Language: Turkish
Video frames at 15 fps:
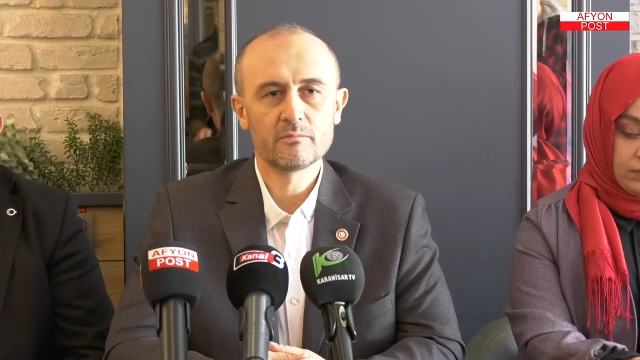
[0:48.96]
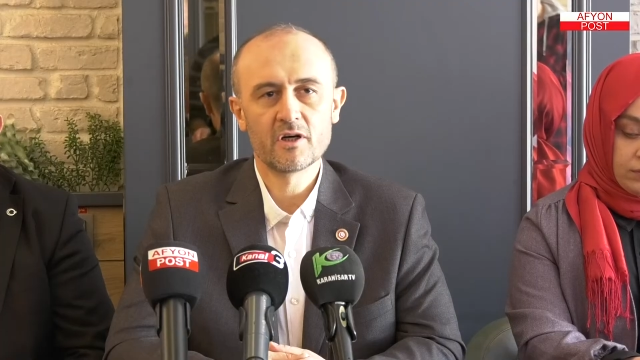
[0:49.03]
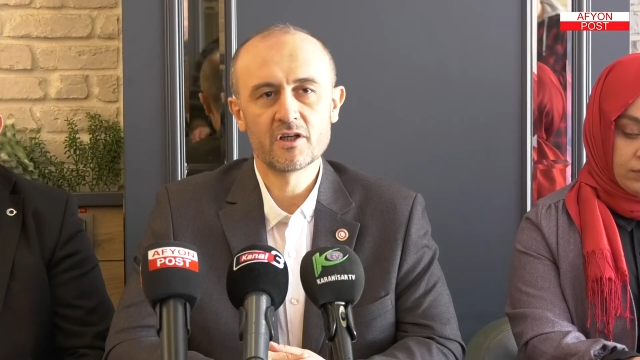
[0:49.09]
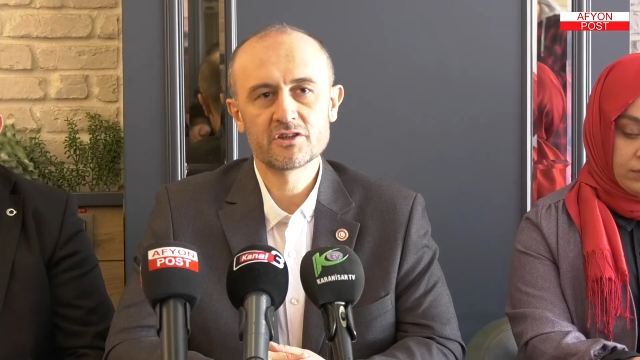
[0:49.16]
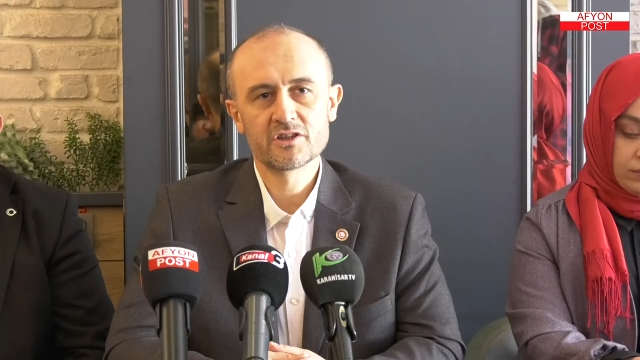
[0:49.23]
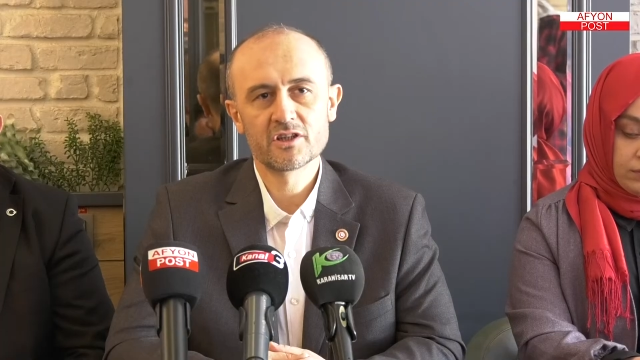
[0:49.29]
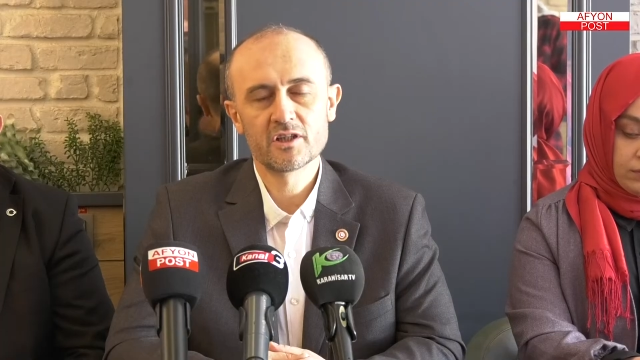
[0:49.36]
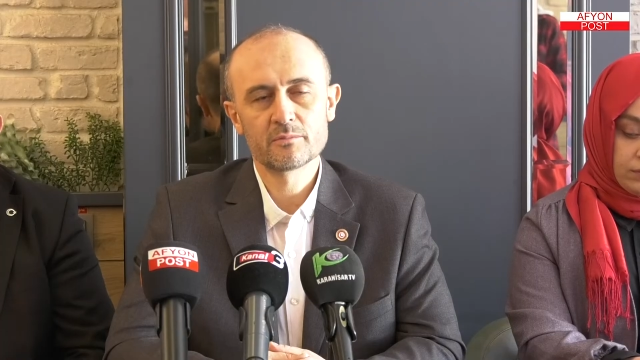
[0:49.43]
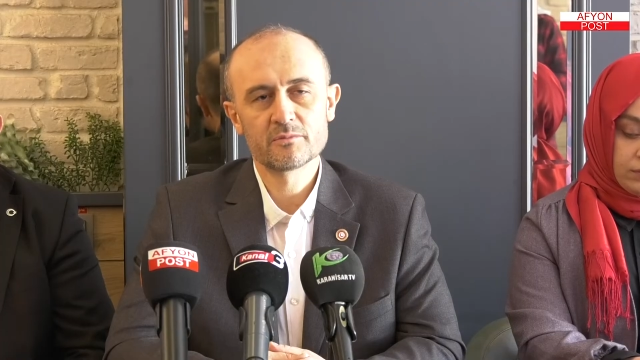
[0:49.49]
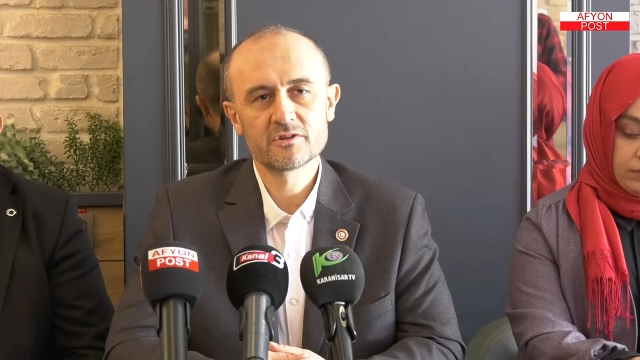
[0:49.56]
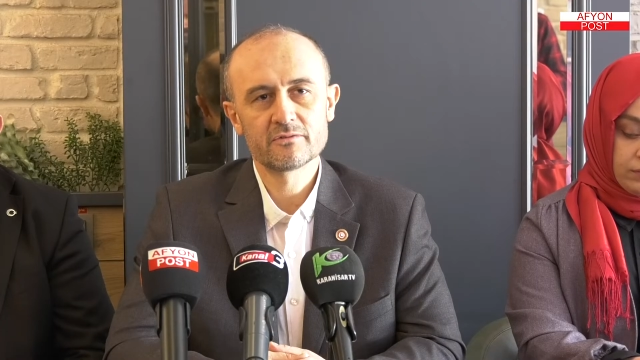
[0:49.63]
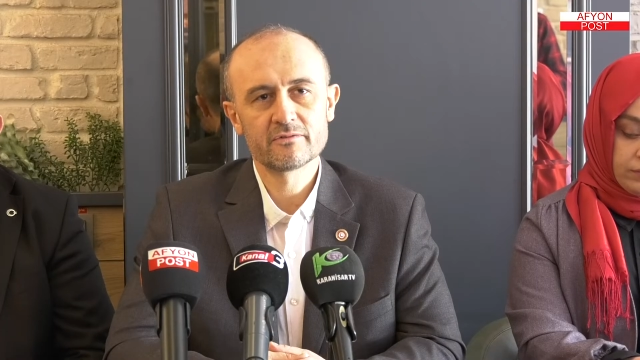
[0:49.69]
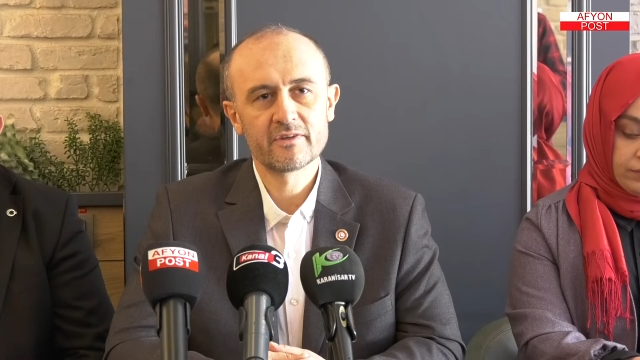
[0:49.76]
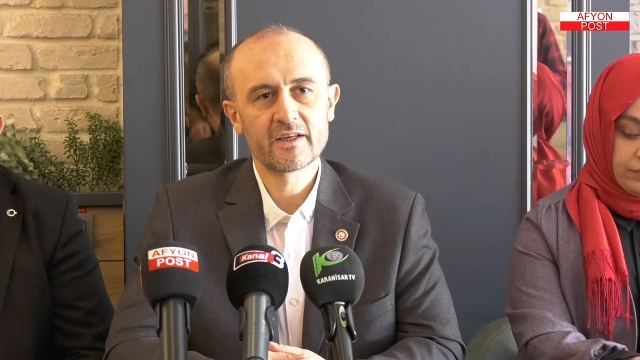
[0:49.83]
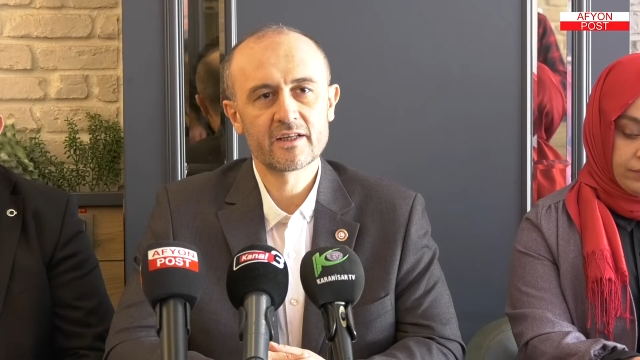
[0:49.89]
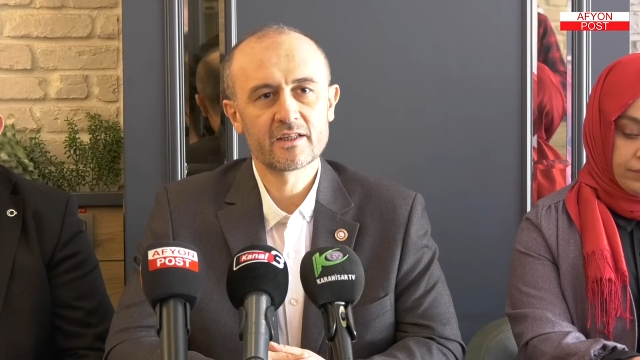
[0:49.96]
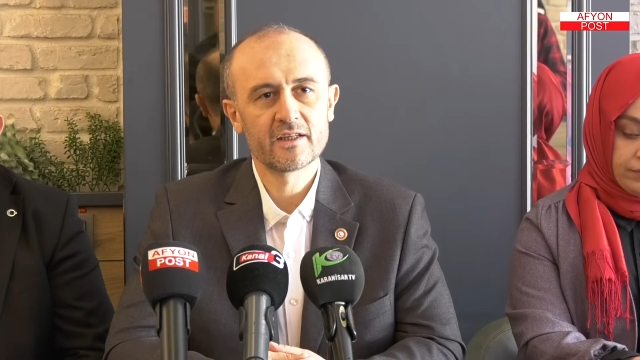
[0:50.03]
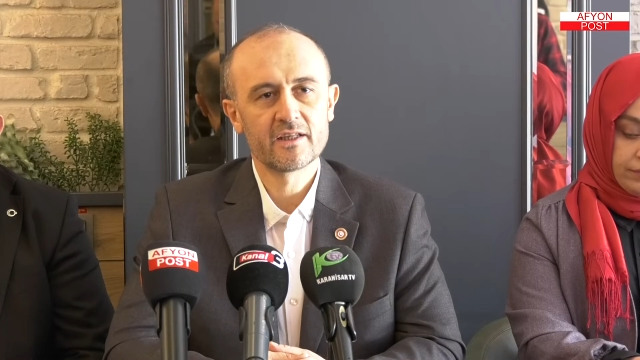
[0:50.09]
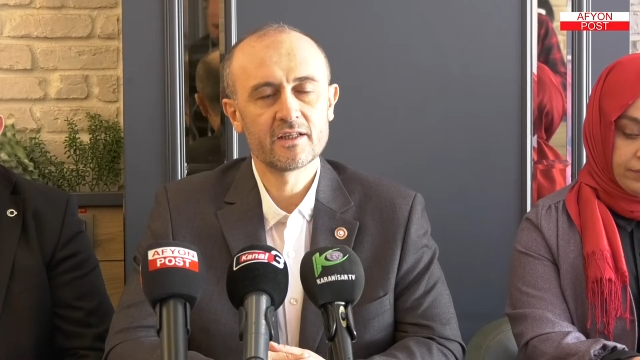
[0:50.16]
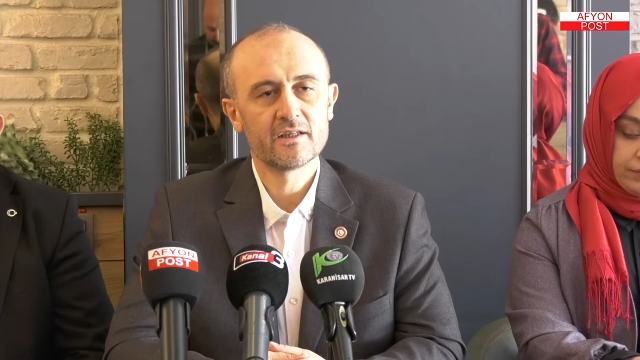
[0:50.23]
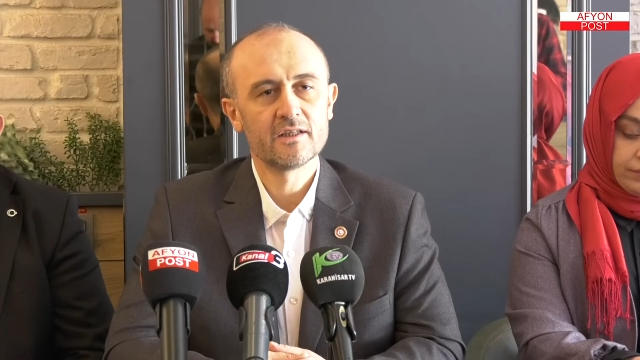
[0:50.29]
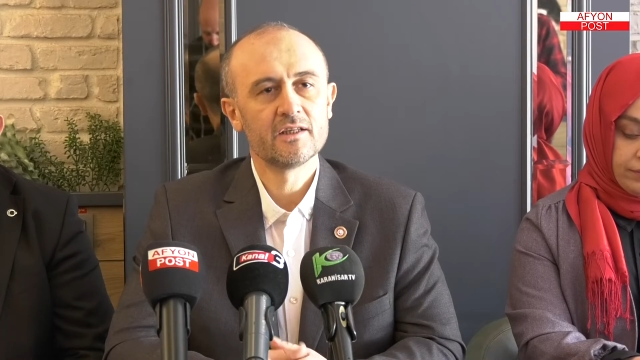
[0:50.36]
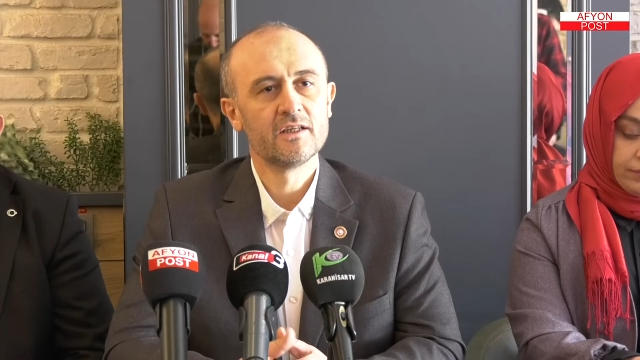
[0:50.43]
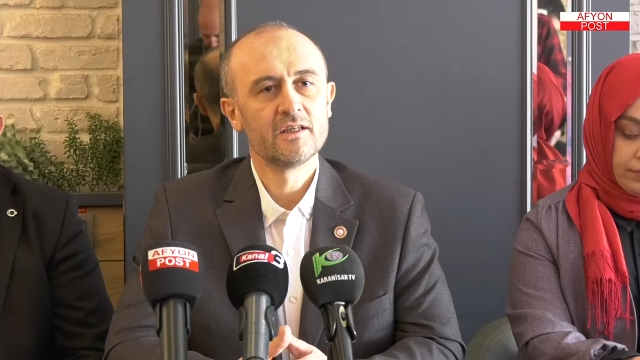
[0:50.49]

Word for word: bağışçılarımızın verdiği